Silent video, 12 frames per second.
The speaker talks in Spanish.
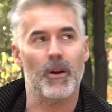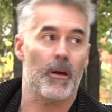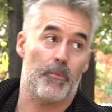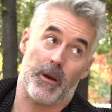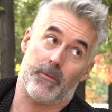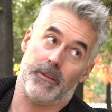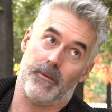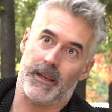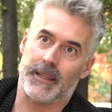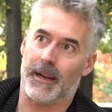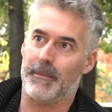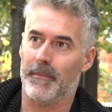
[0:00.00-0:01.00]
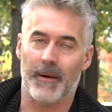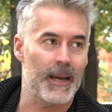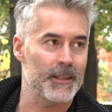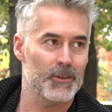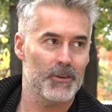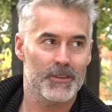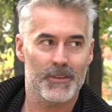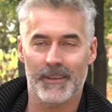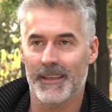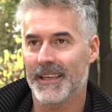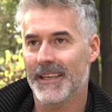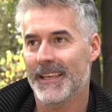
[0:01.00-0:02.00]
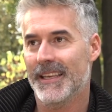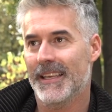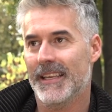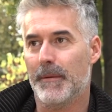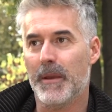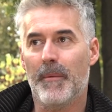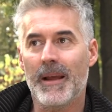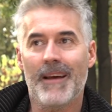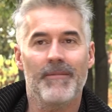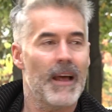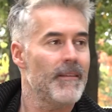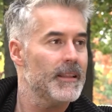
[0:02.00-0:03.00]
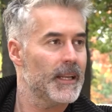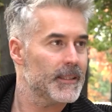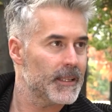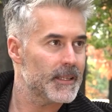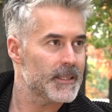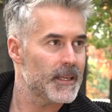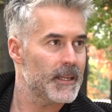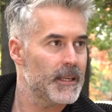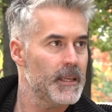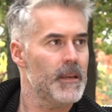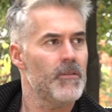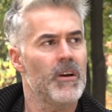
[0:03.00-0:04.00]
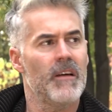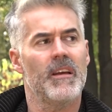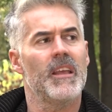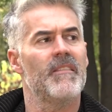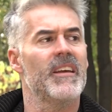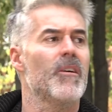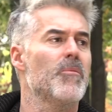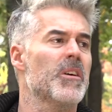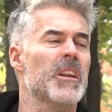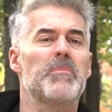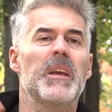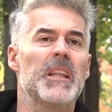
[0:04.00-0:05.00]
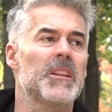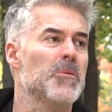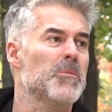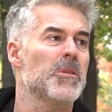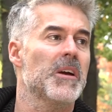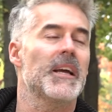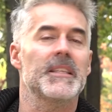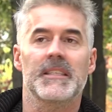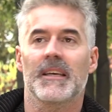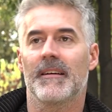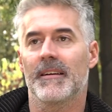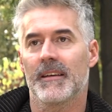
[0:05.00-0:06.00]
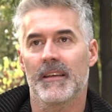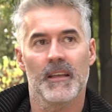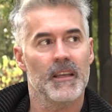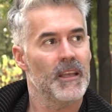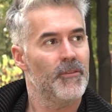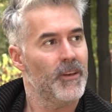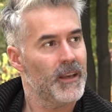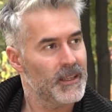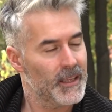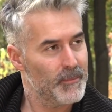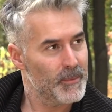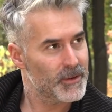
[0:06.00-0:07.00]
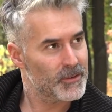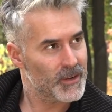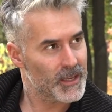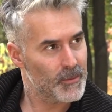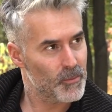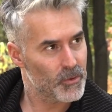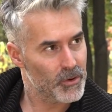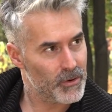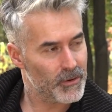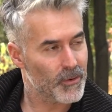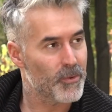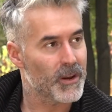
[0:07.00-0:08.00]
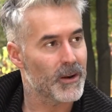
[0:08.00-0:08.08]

pero después cuando mata a la mamá y todo eso. Y a mi mamá le hablaban de la teleserie. Y ella no la veía, veía como de repente, como no enganchaba. Y fíjate que mi personaje murió, como